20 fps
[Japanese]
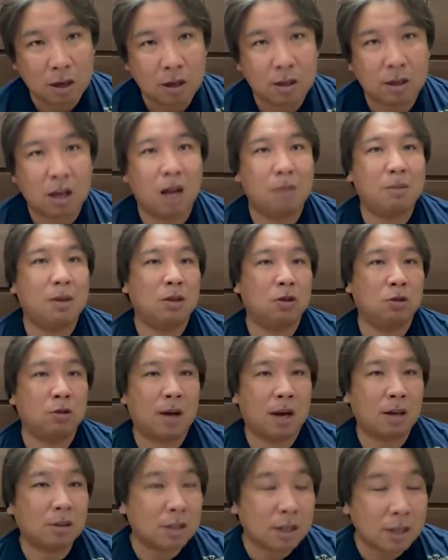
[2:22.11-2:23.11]
タイミング
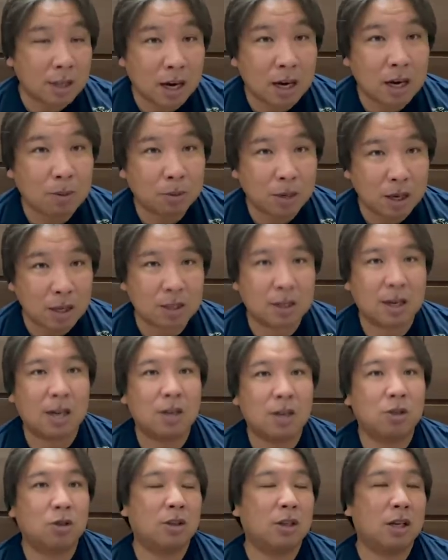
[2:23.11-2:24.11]
外されながらもね、しっか
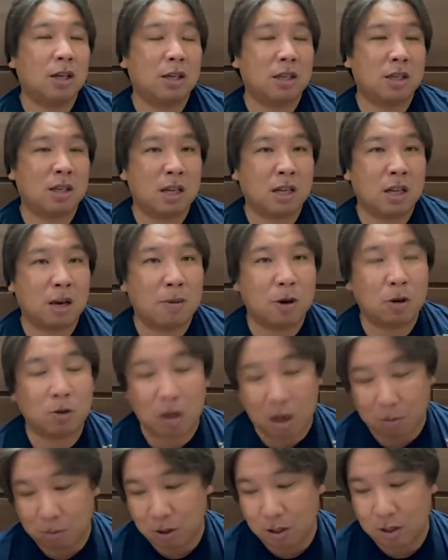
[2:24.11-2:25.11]
りついていってセンター前の
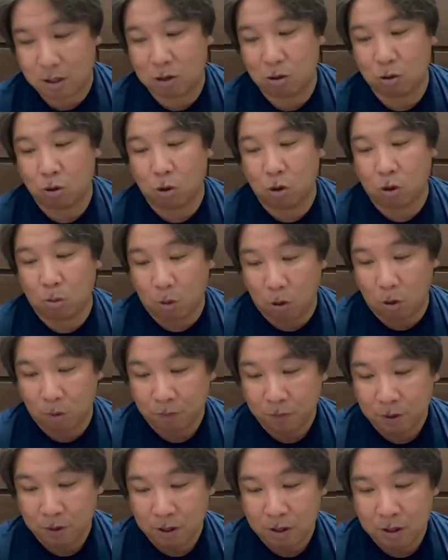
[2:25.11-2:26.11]
タイムリーっていうところも
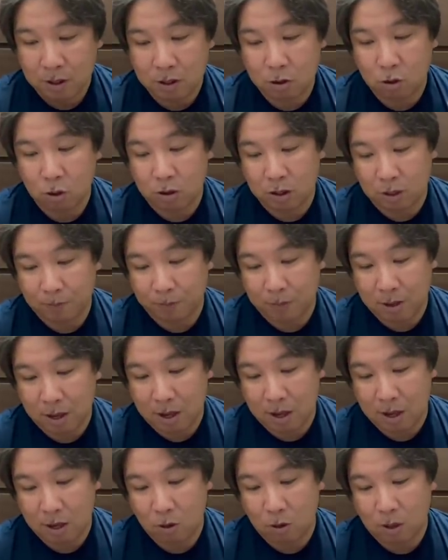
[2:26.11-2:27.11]
非常に
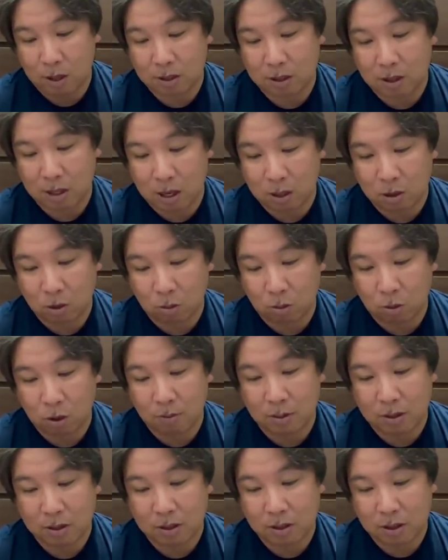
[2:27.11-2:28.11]
えー、かったなと思い
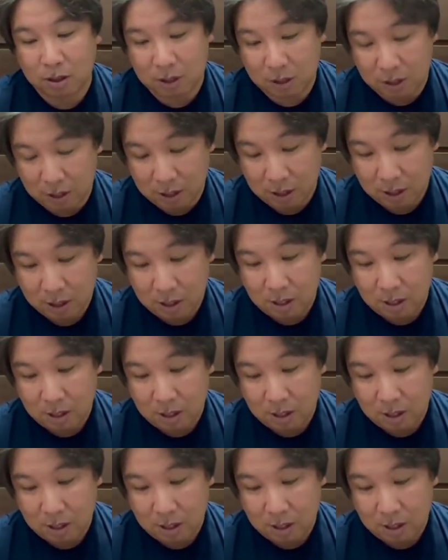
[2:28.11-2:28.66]
ますし、